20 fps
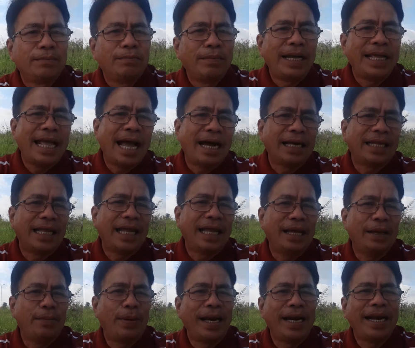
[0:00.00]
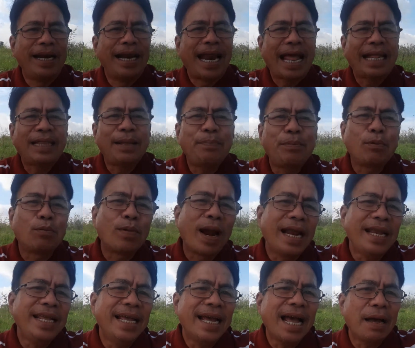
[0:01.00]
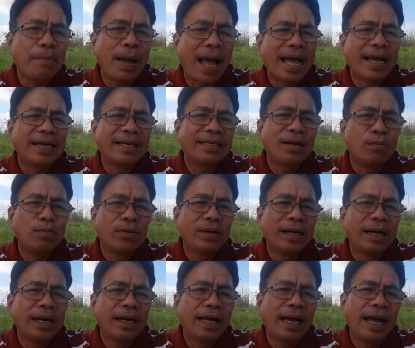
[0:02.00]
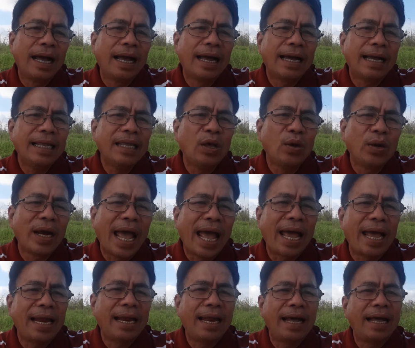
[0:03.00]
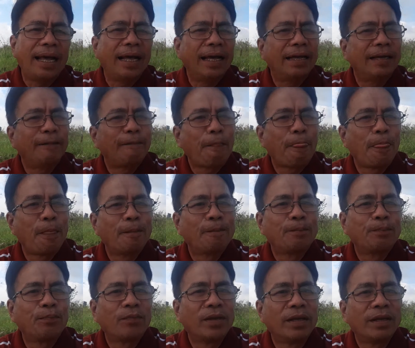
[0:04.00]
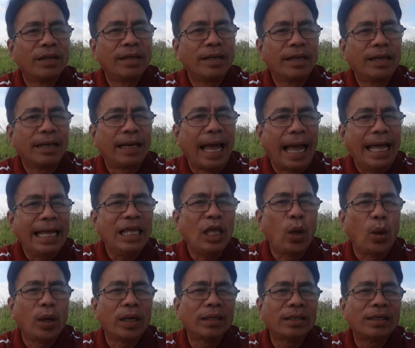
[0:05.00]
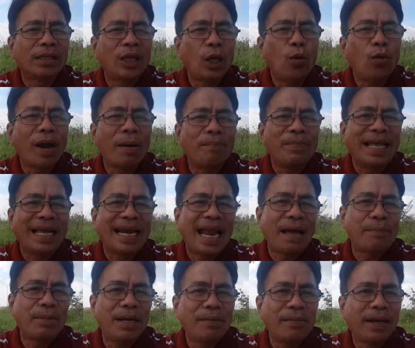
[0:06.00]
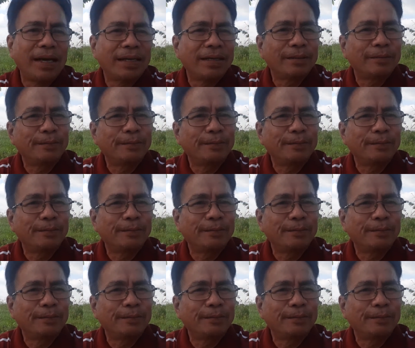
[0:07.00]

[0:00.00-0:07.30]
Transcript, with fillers: Bây giờ thì mình lại tiếp tục đến với các bạn trong à, cái chuyên đề là kể chuyện Tiếu Lâm Việt Nam các bạn